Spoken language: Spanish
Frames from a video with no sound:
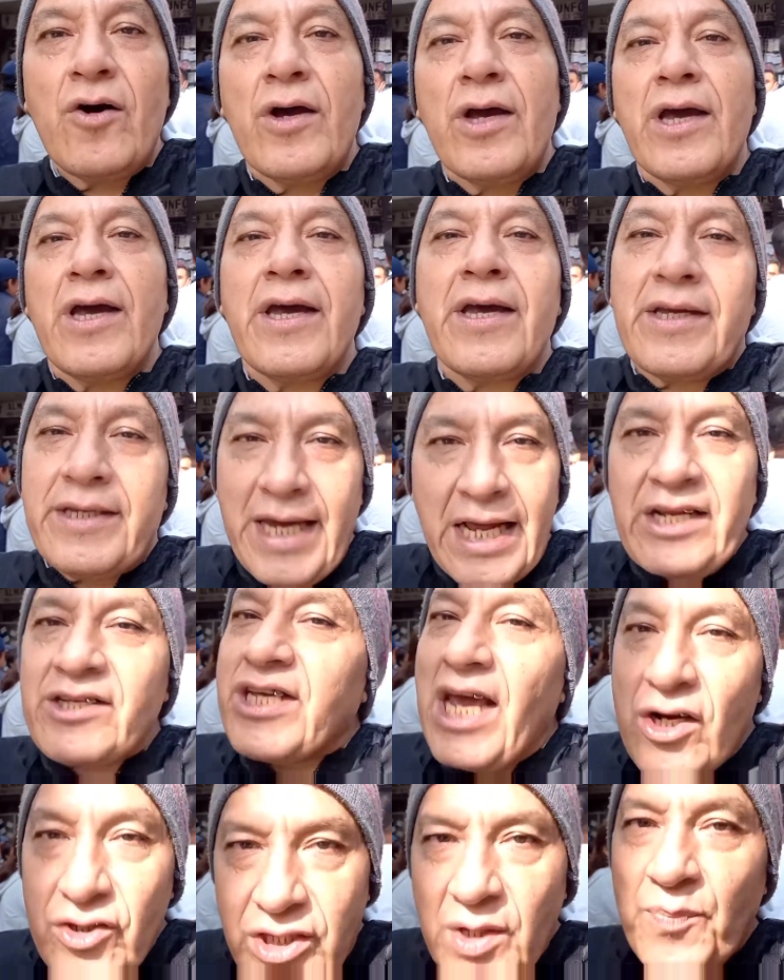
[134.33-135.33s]
eh, ya,
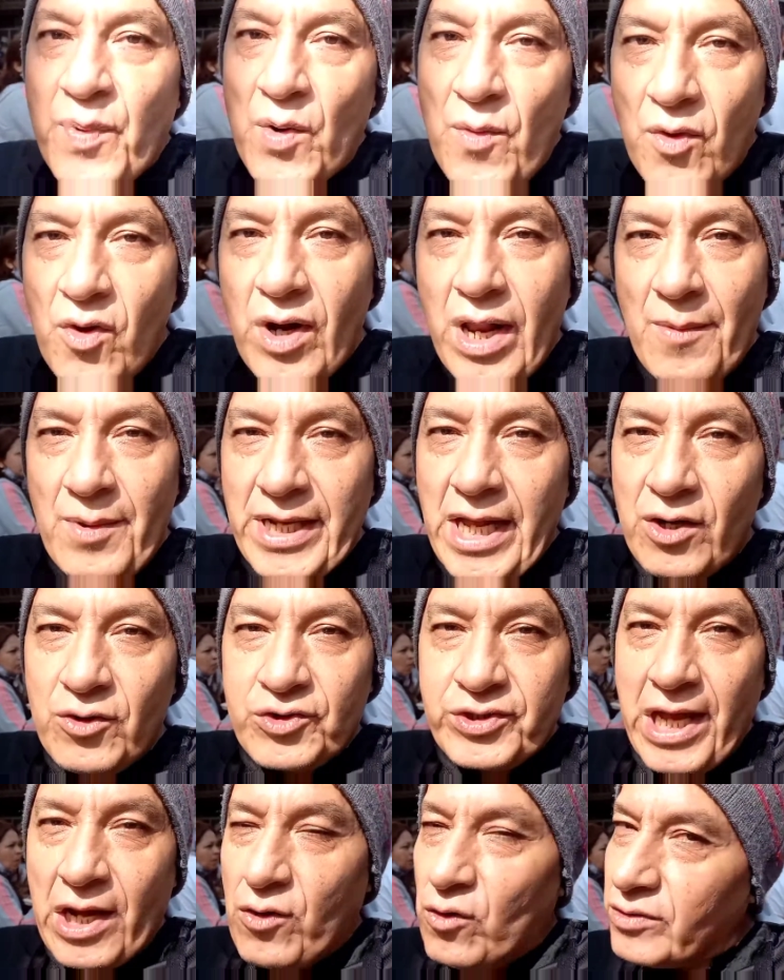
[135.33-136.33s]
ya los he probado, la verdad,
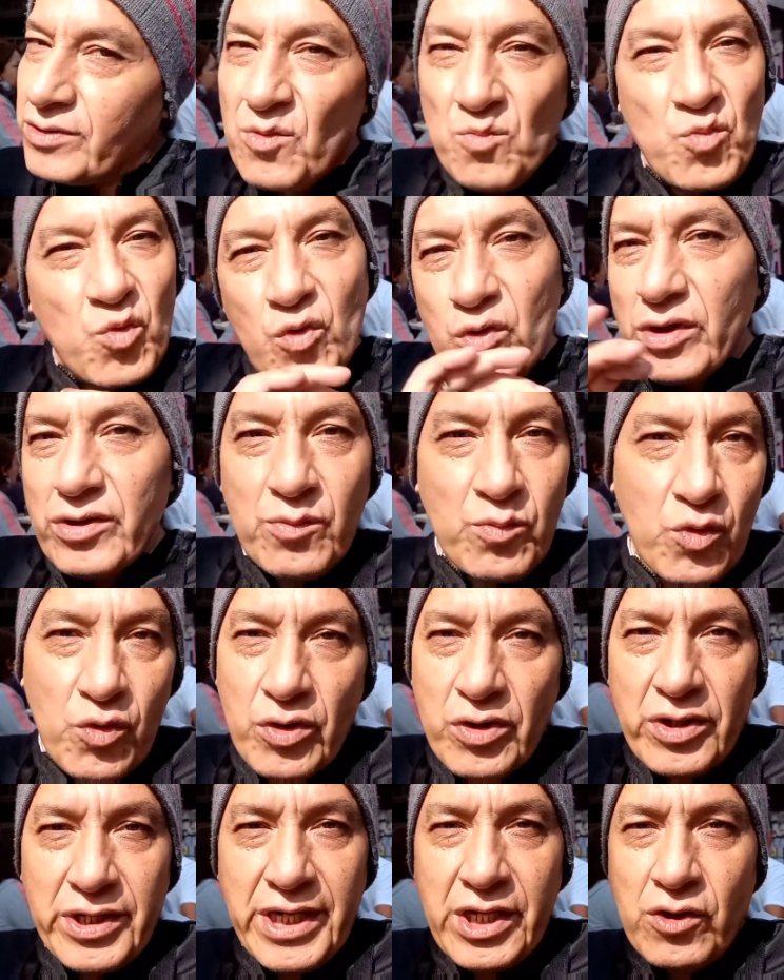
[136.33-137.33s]
los tacos, muy,
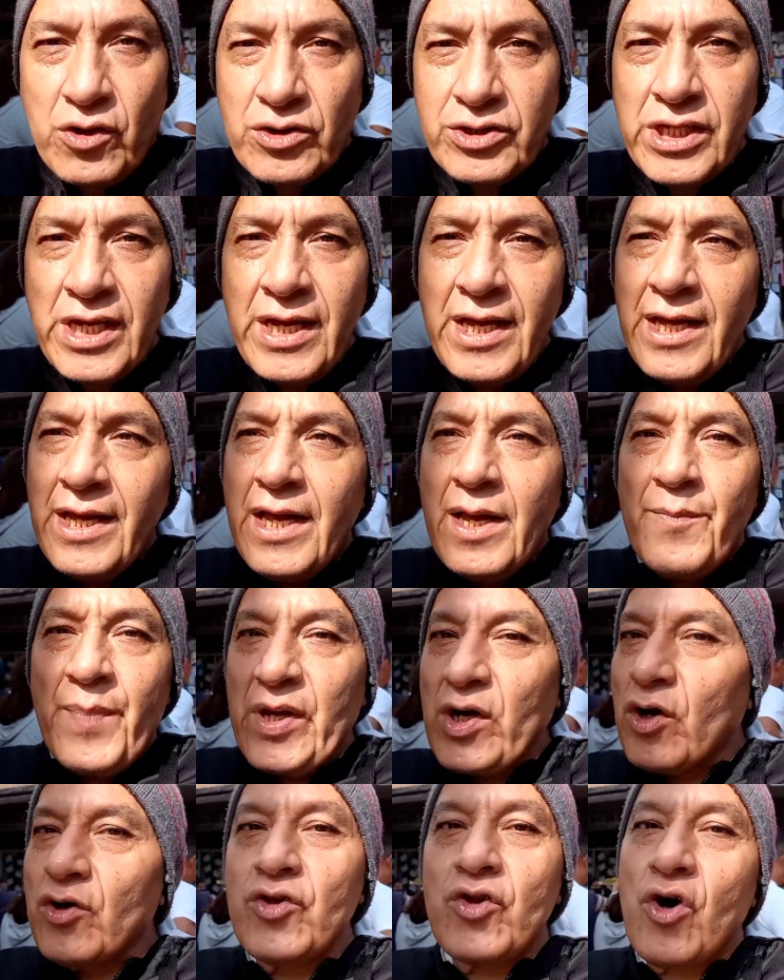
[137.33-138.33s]
muy ricos,
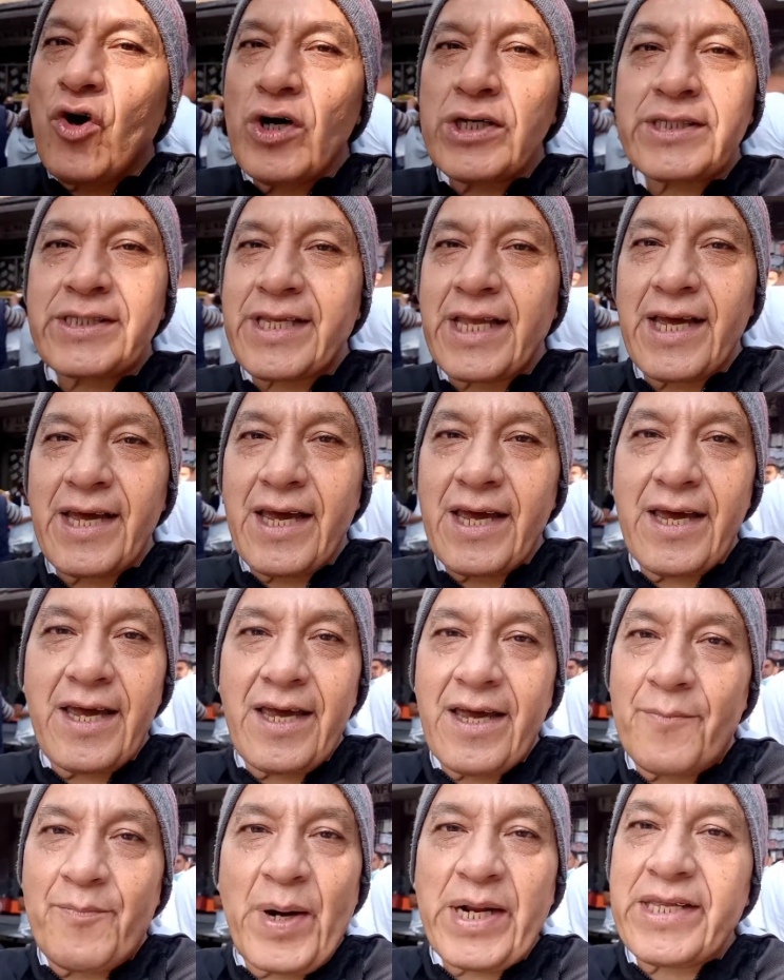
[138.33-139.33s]
pero no,
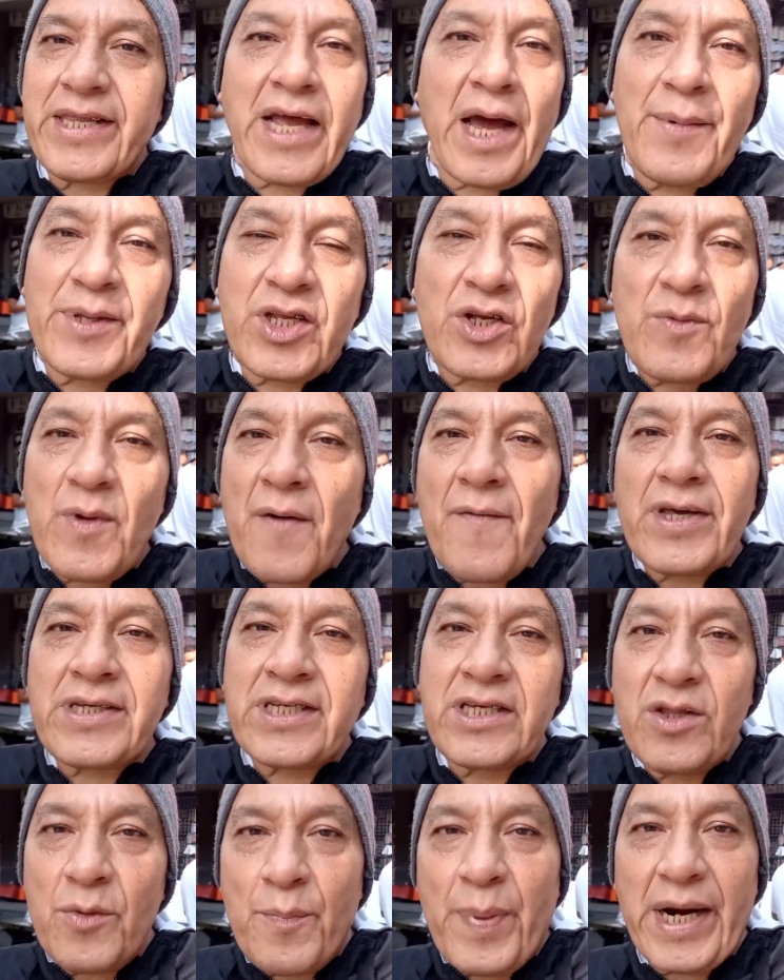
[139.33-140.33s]
este, prácticamente no me había
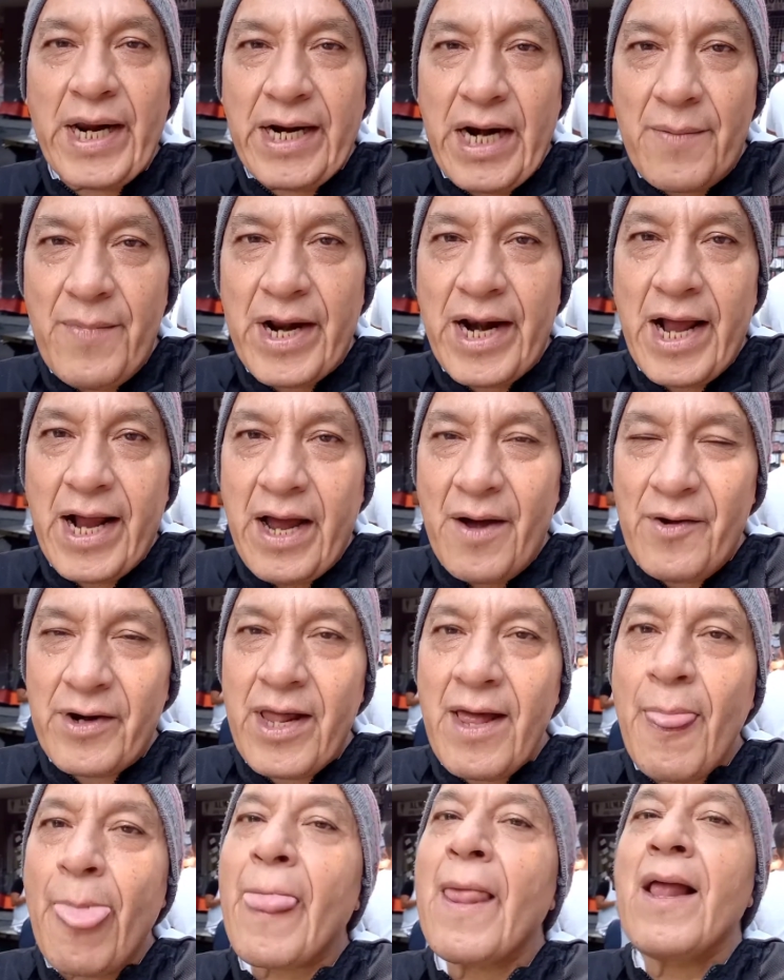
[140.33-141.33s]
decidido para grabar acá,
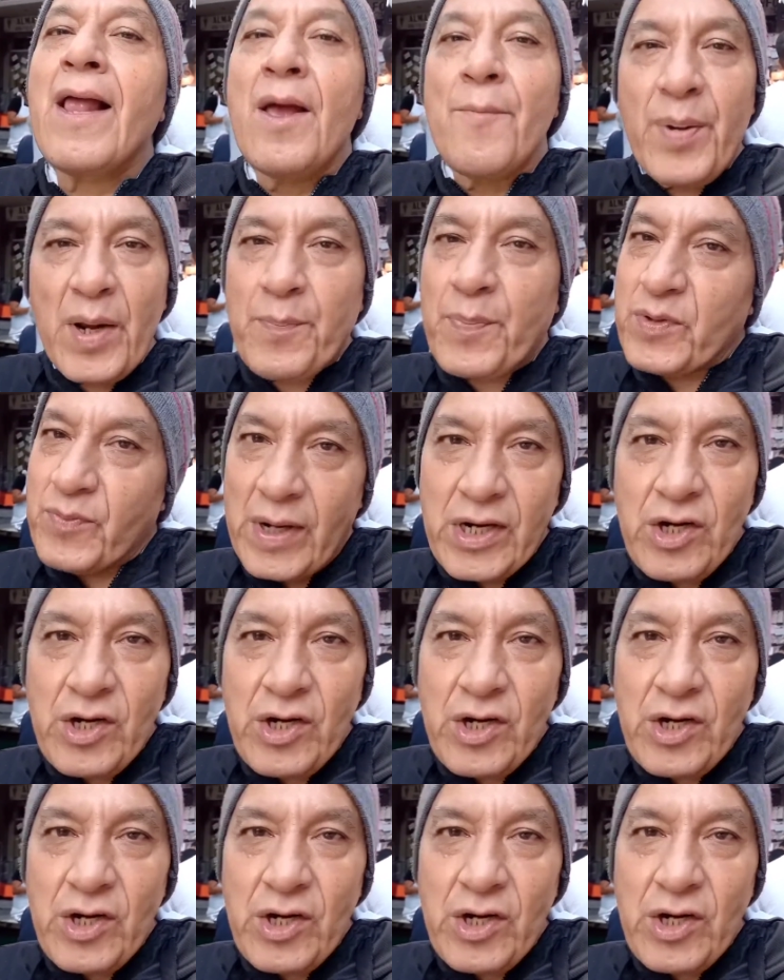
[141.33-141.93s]
¿verdad? Pero pues